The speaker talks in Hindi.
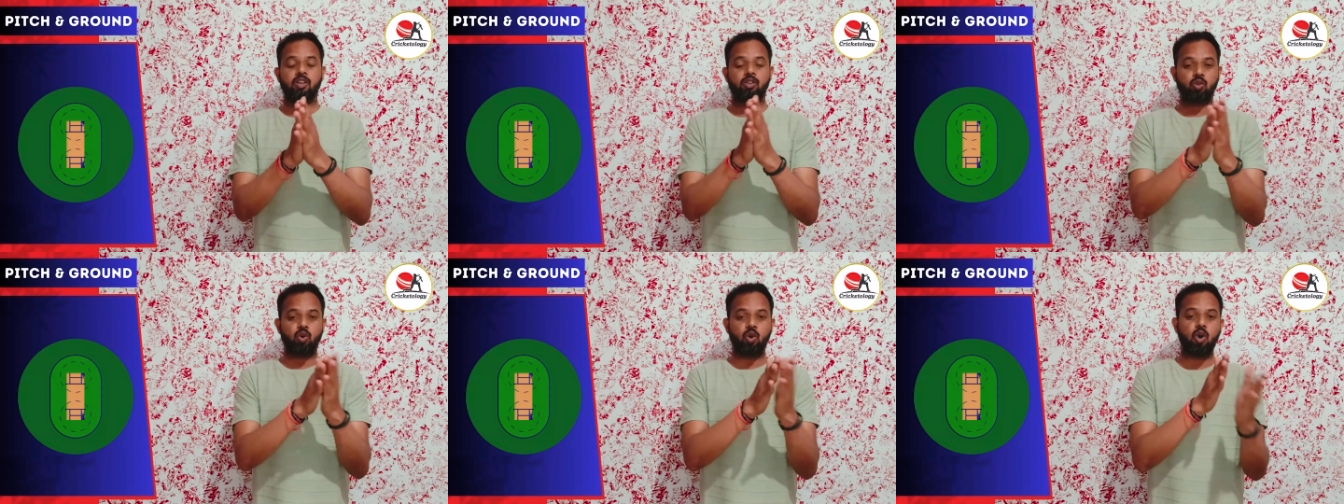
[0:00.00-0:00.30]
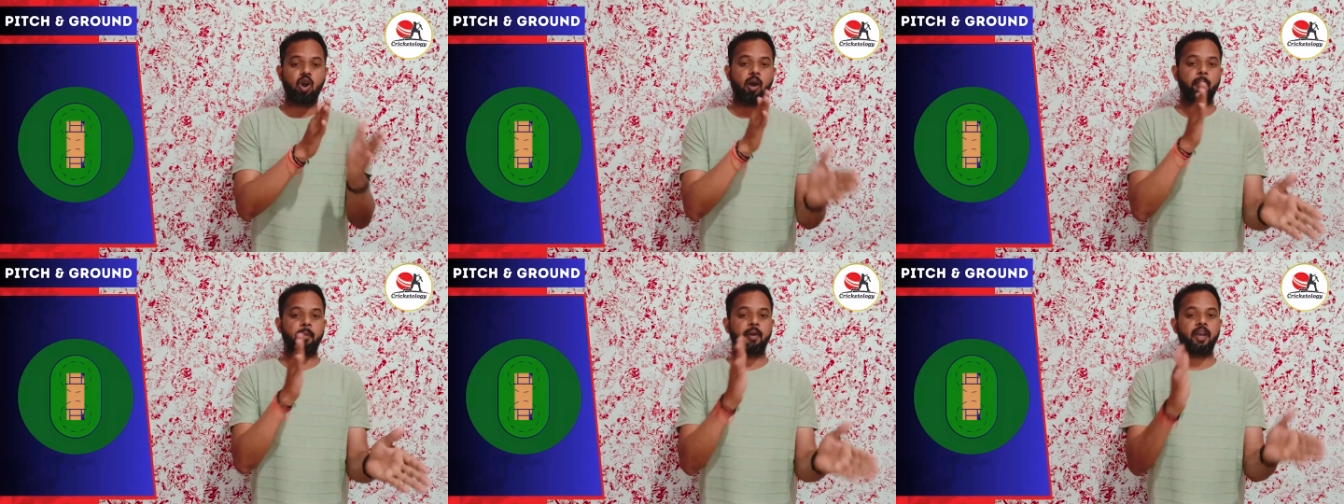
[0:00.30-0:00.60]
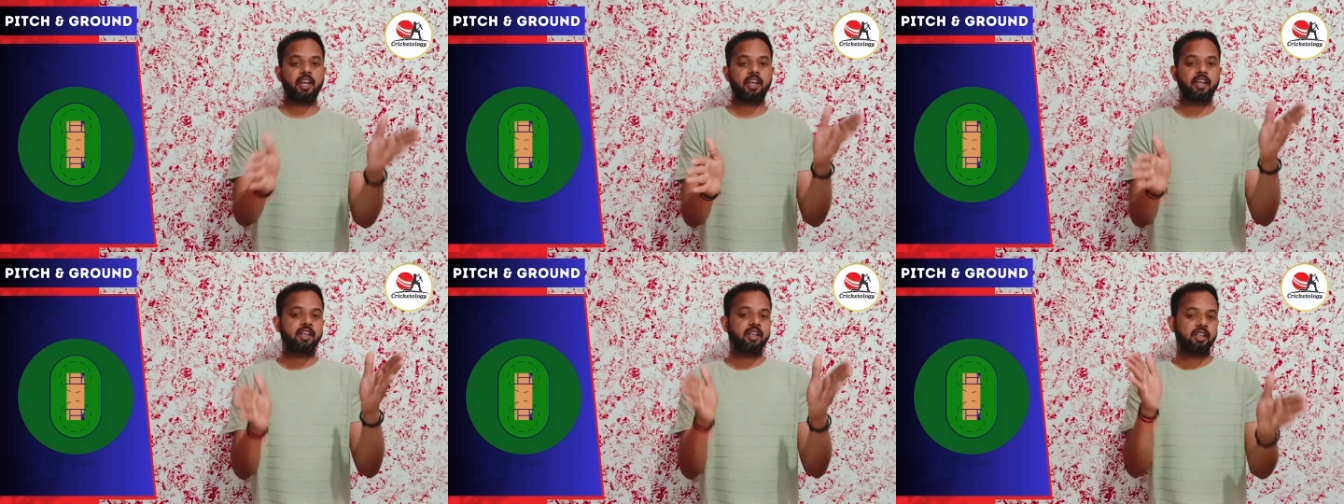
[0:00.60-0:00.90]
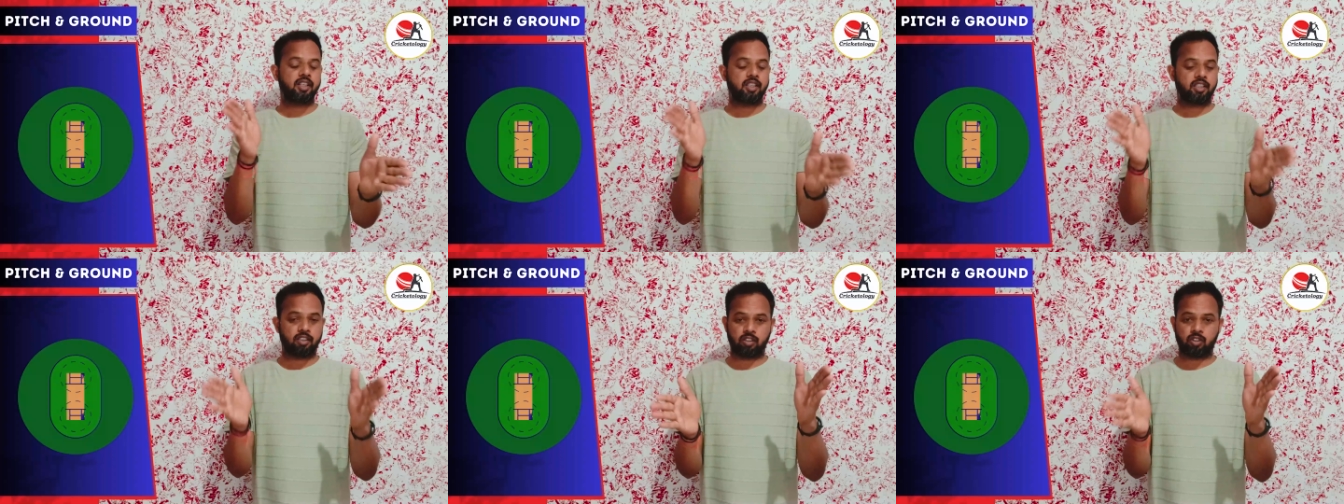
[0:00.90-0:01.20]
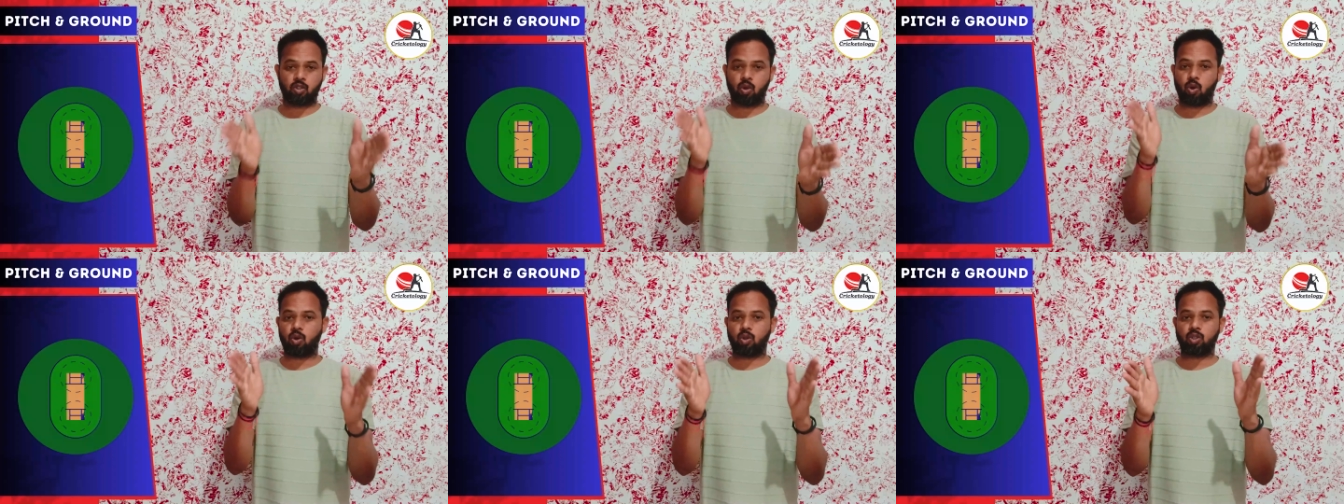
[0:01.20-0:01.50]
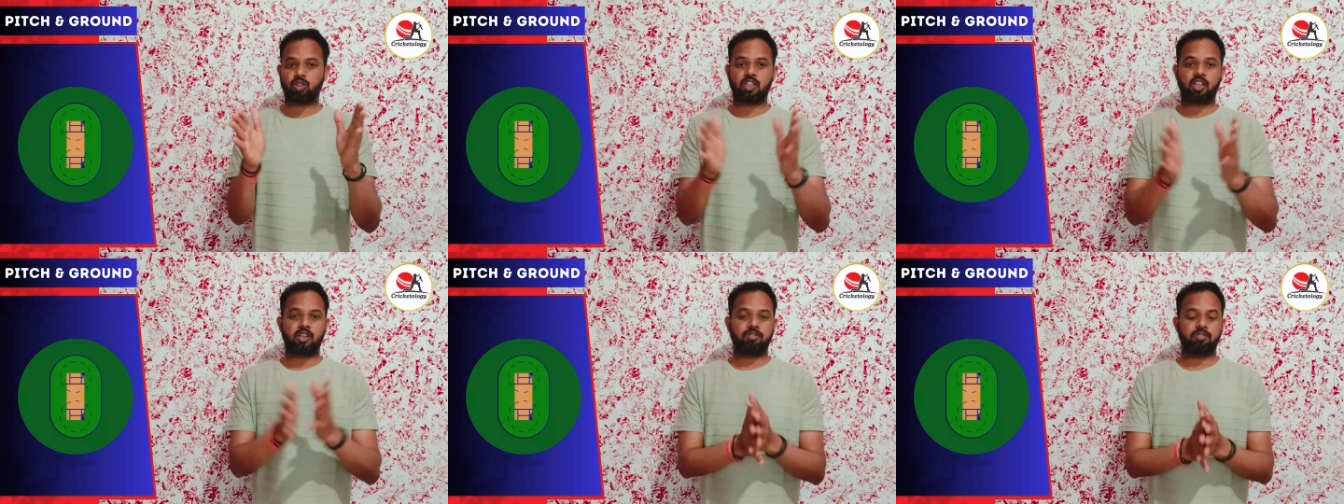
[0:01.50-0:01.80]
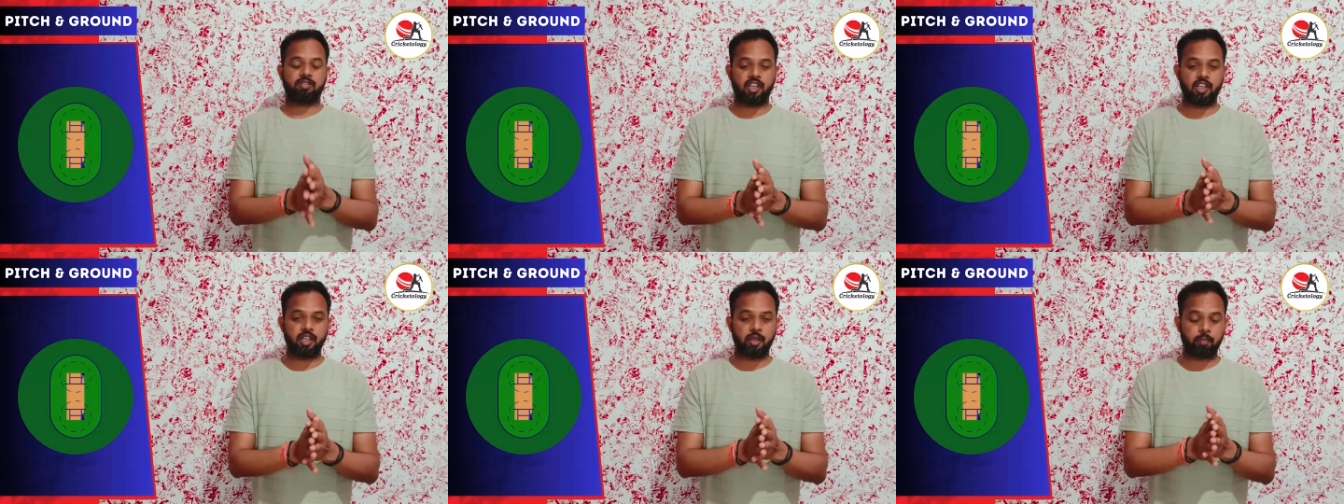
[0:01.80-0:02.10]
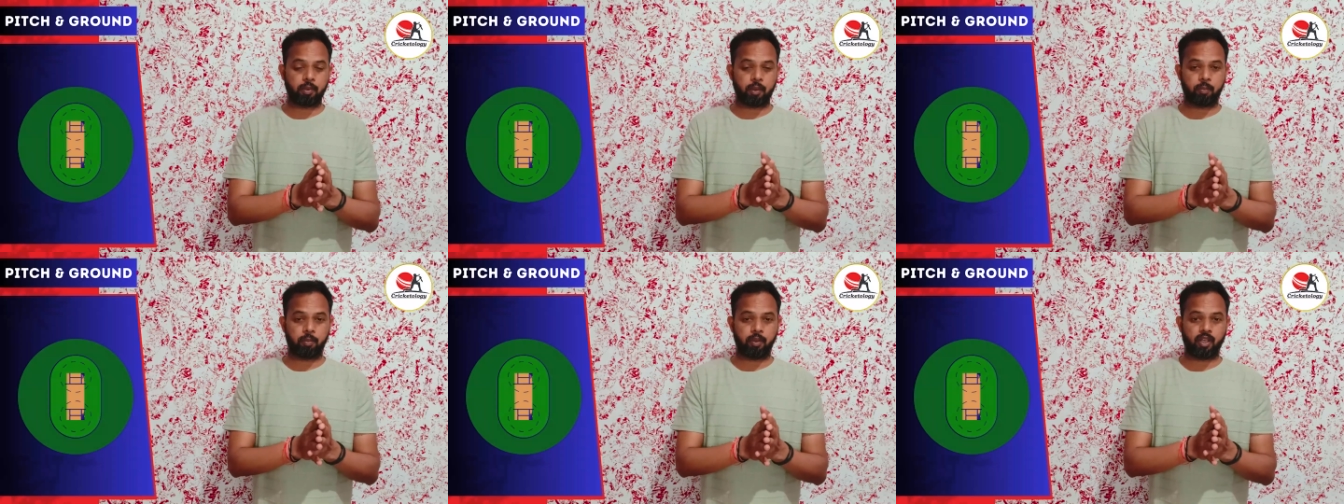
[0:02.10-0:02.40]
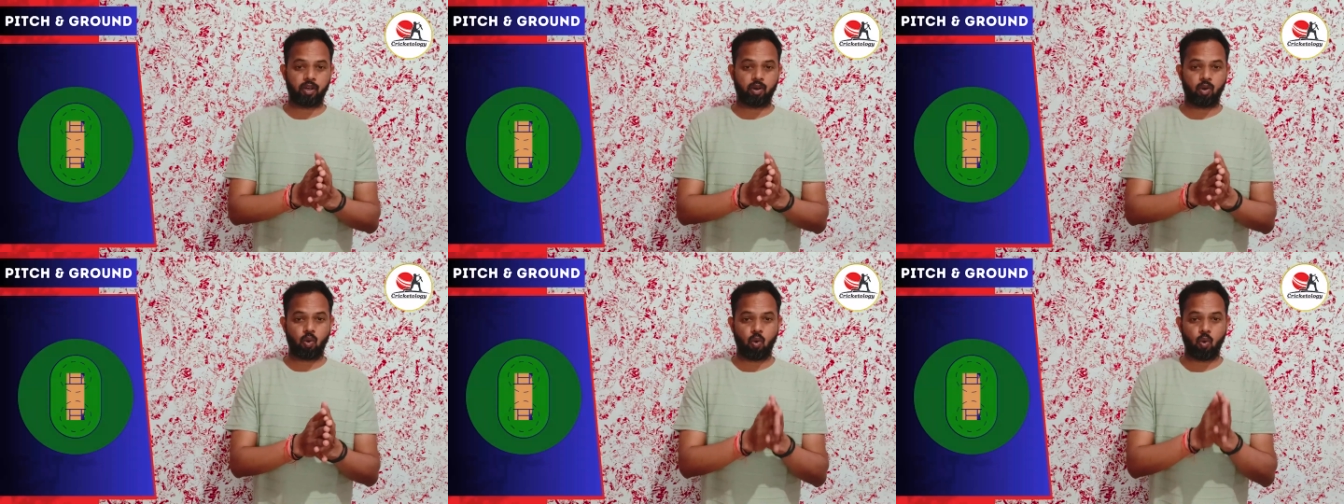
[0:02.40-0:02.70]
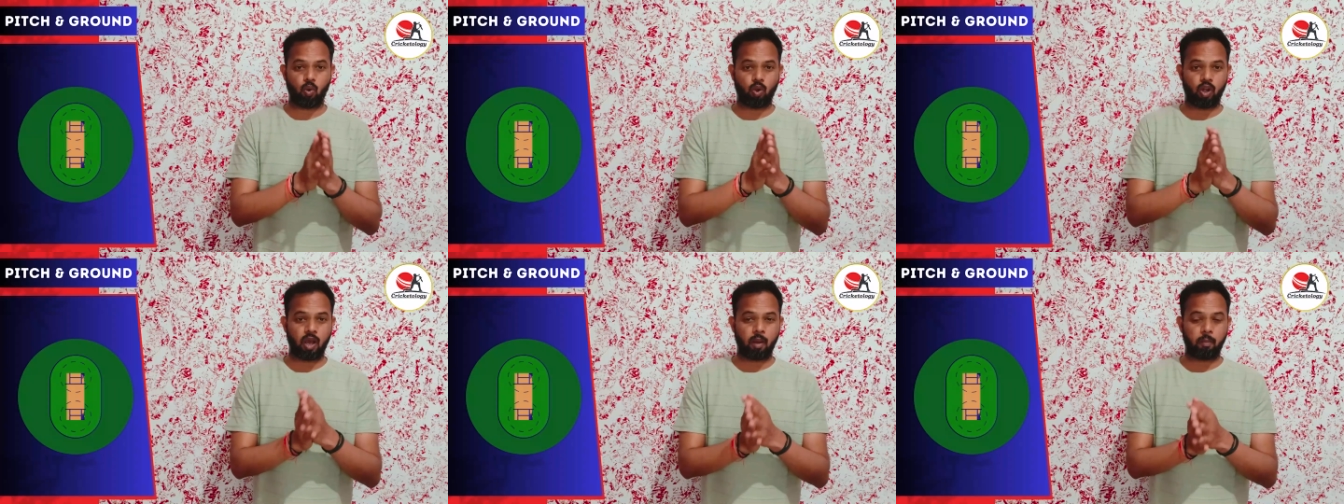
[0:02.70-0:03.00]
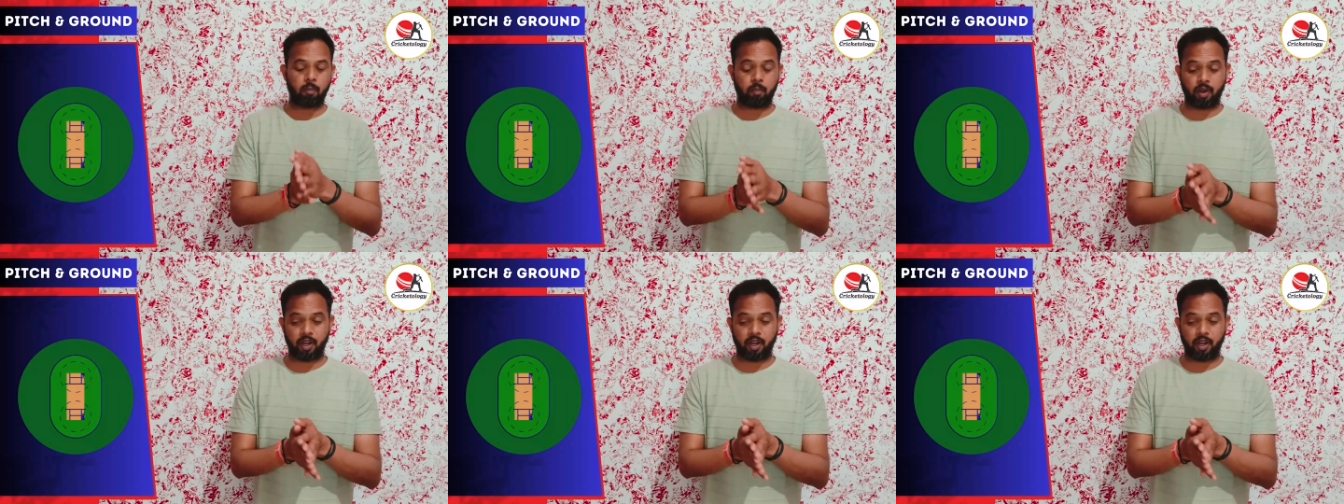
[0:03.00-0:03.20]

तो हमें दोनों तरफ के लिए प्रिपेयर होना